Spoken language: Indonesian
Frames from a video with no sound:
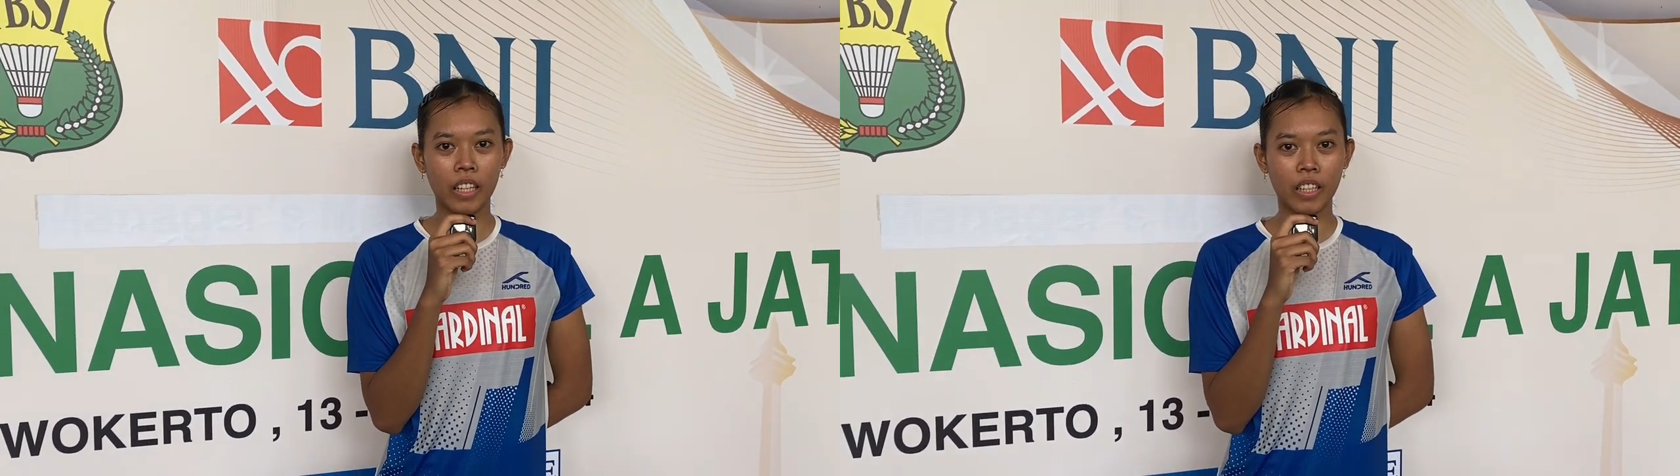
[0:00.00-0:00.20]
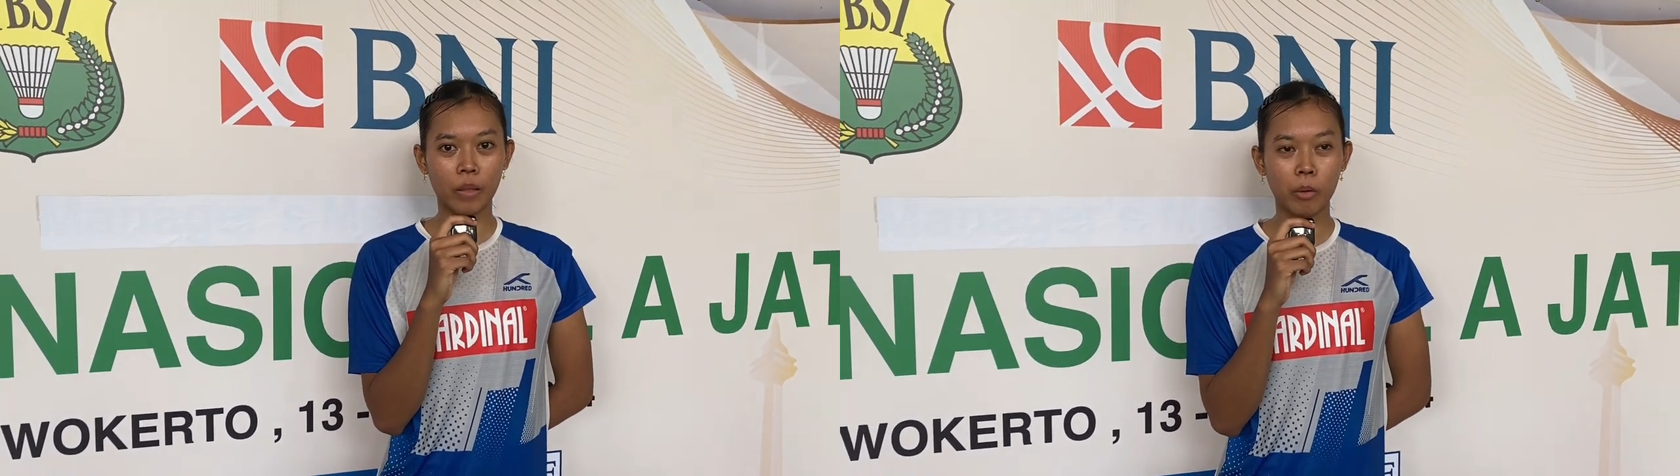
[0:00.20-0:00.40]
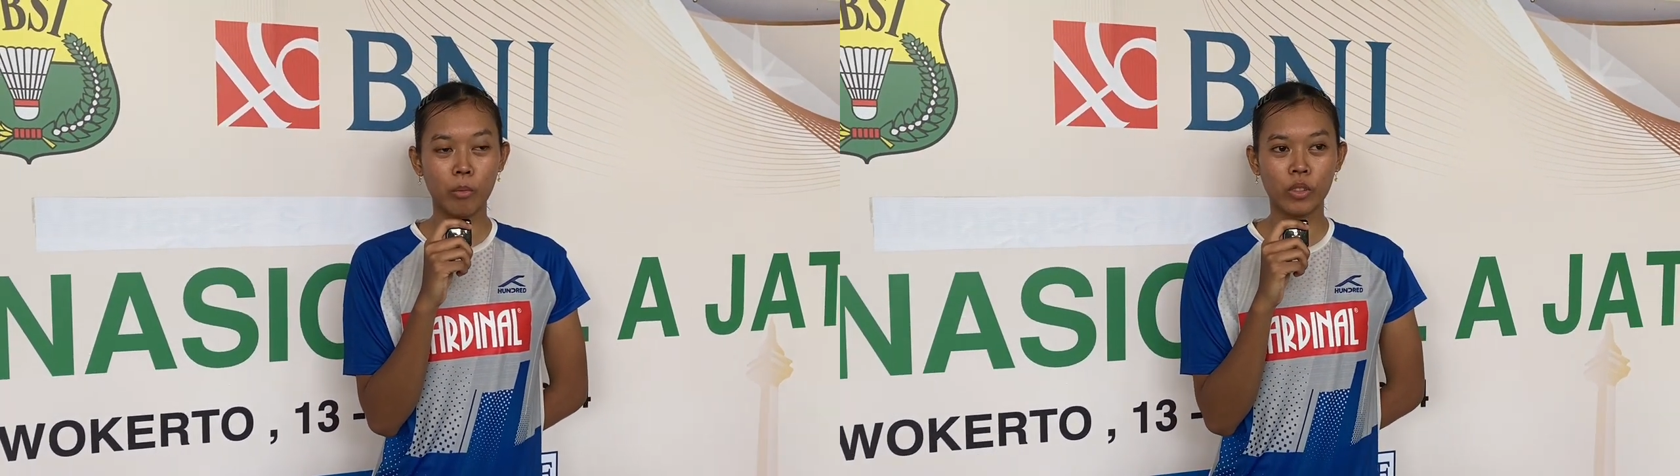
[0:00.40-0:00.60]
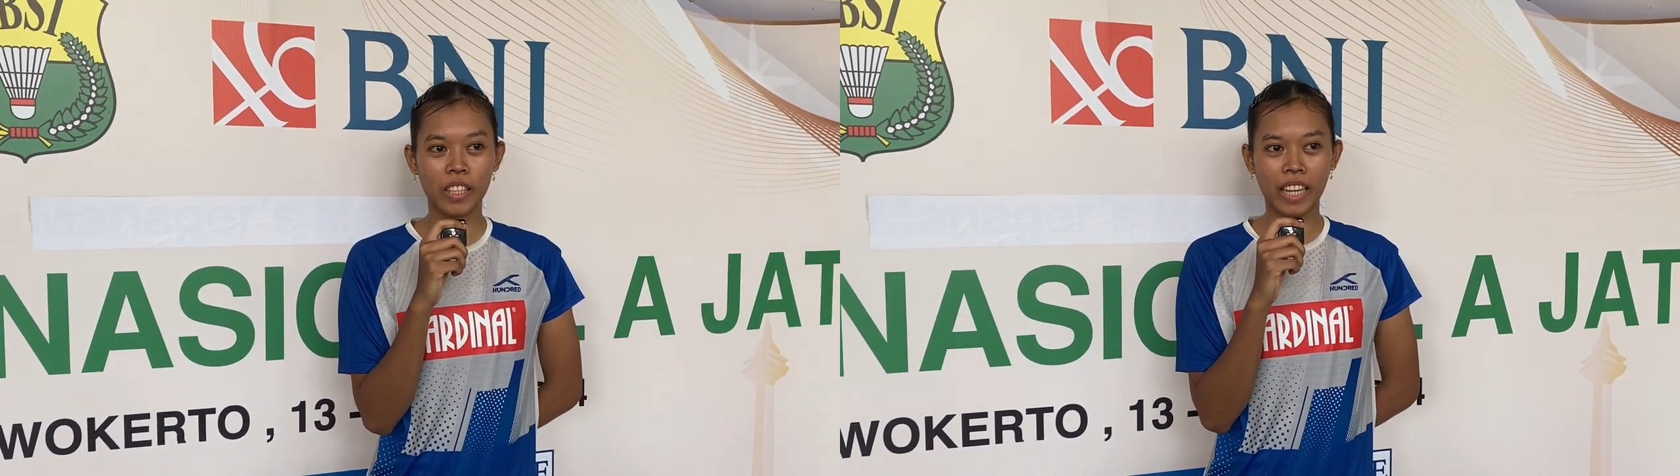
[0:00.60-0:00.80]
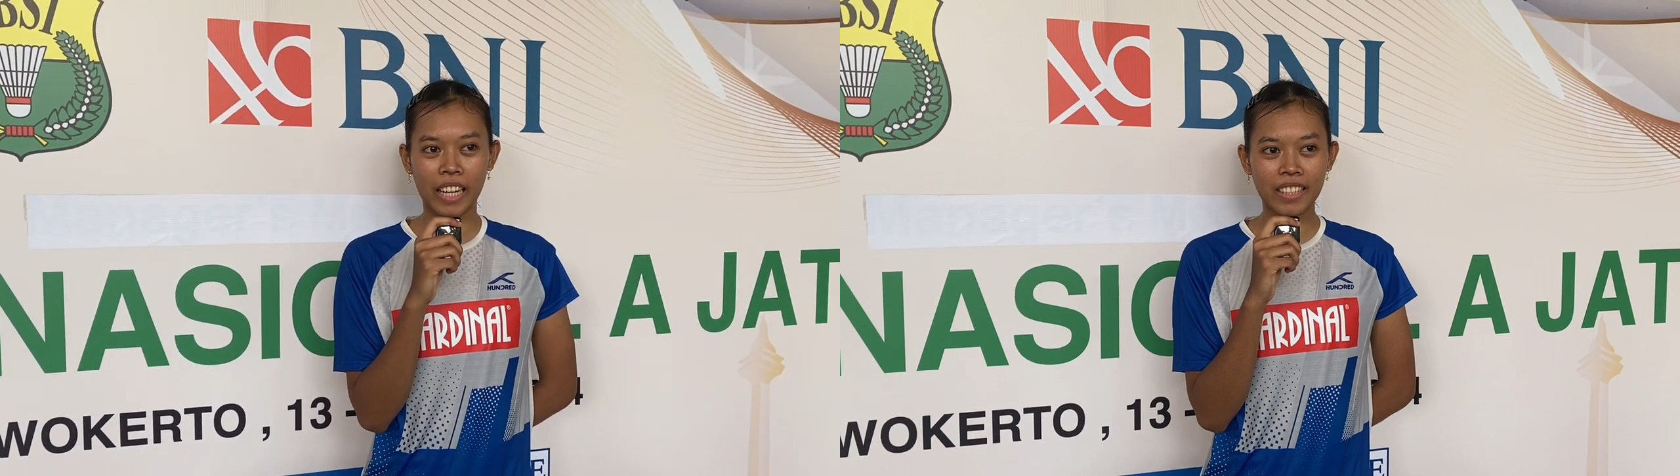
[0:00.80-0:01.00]
ingin
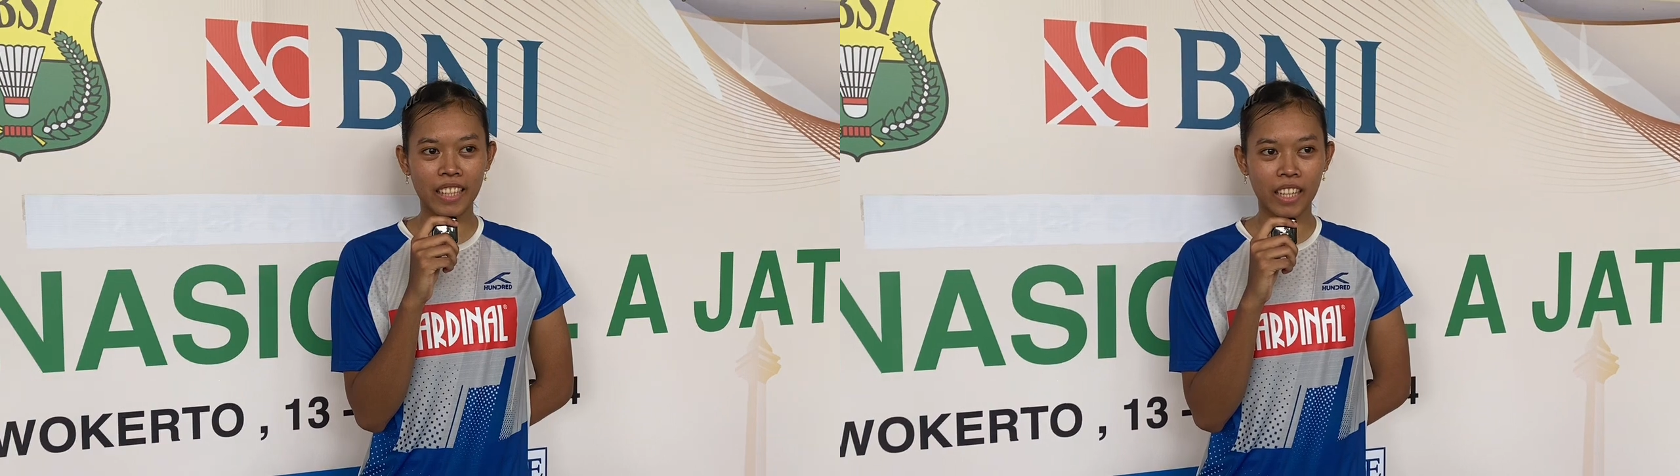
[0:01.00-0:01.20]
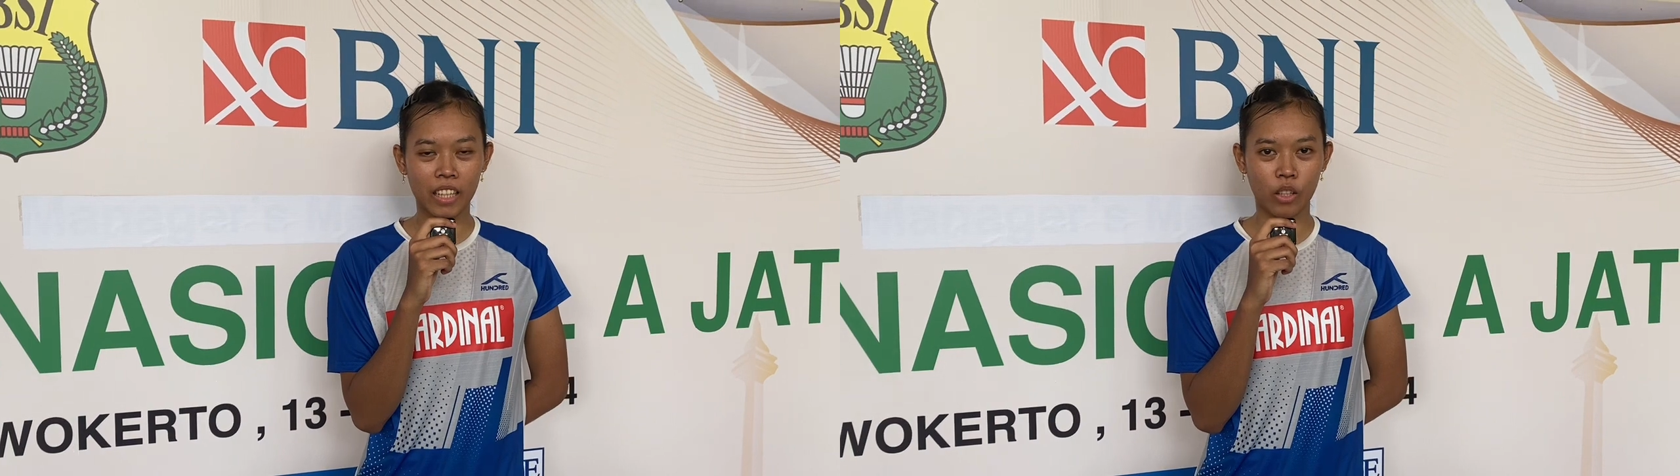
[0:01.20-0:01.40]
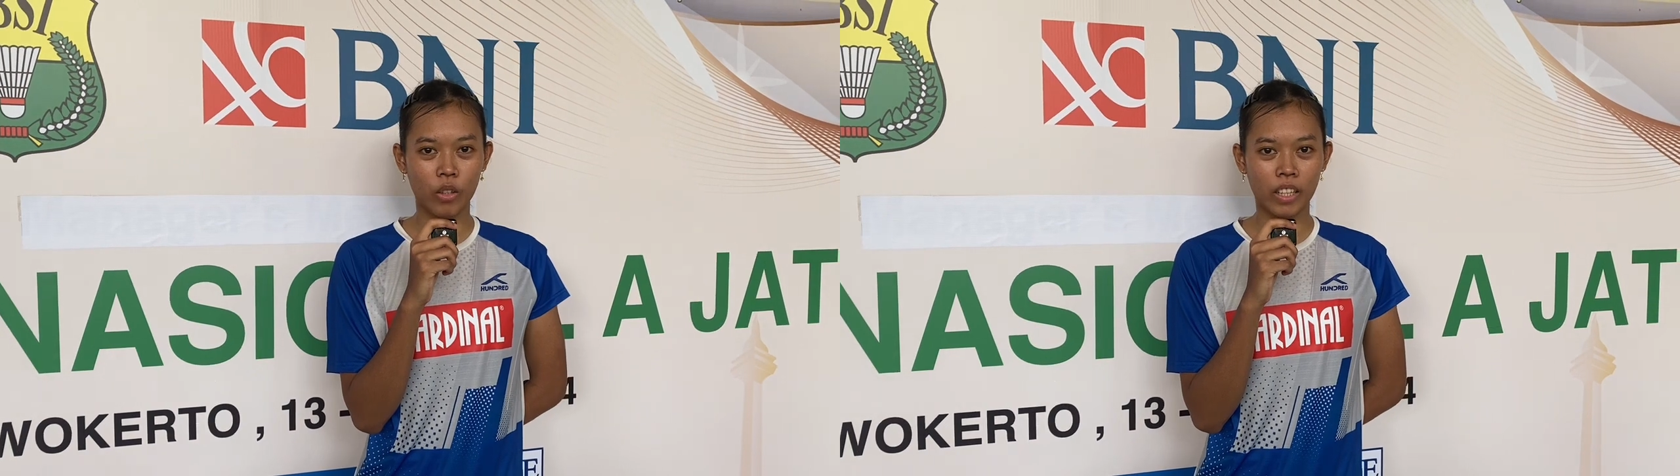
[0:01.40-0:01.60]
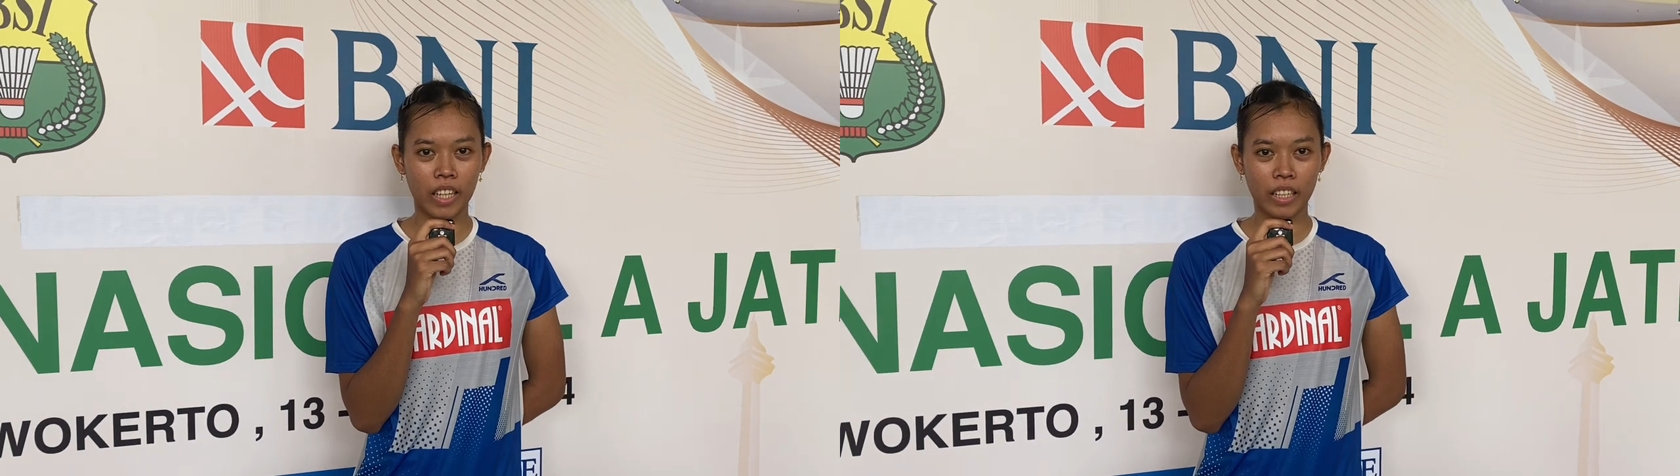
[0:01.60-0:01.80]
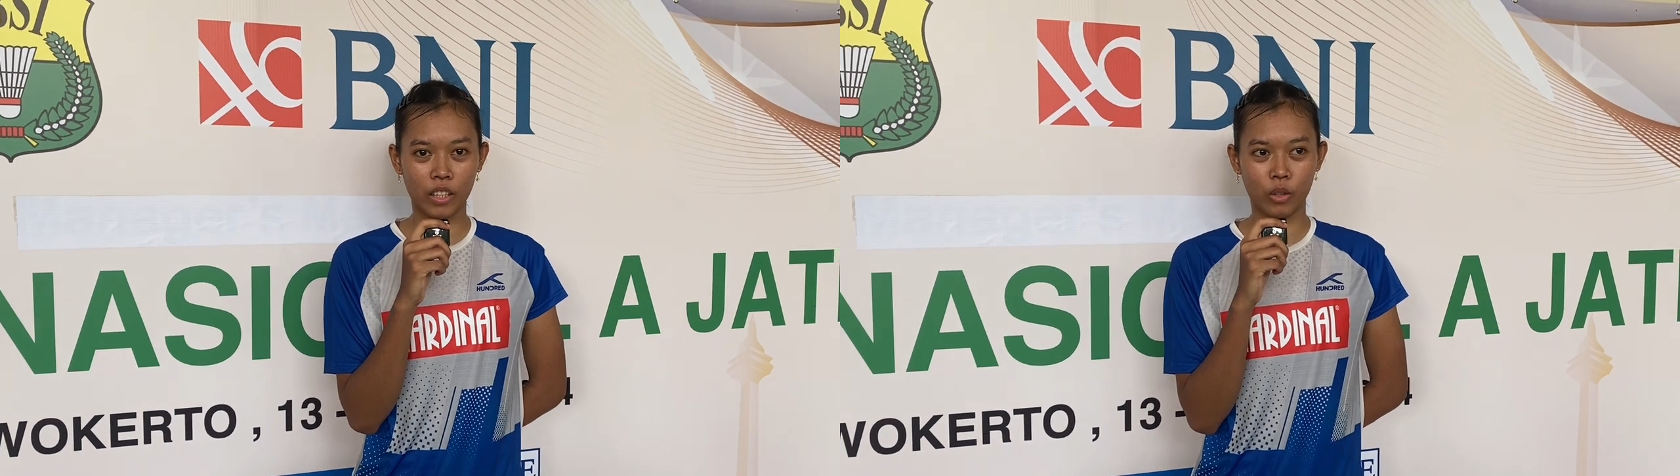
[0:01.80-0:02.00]
membuktikan aja ke
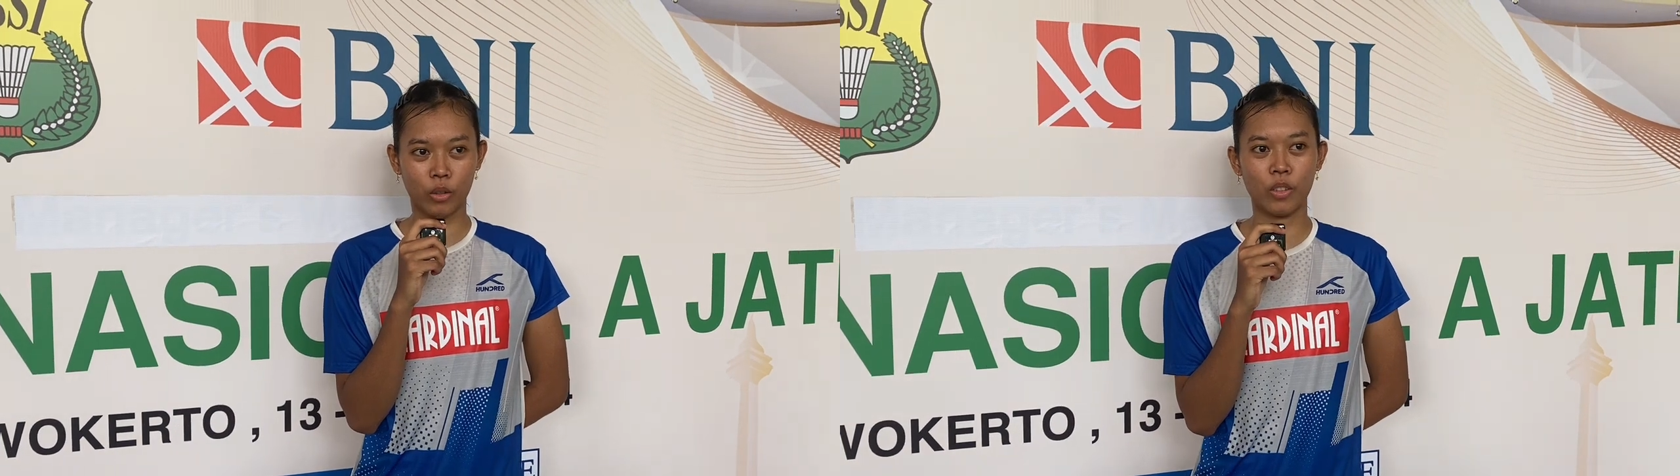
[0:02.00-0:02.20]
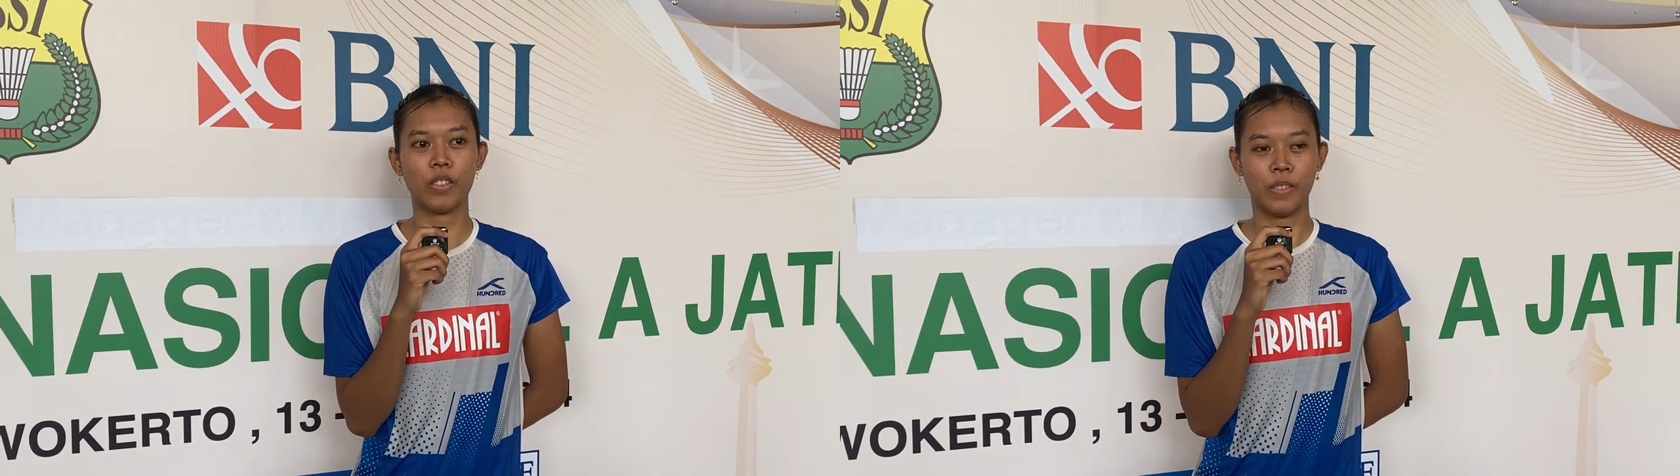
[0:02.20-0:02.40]
keluarga gitu.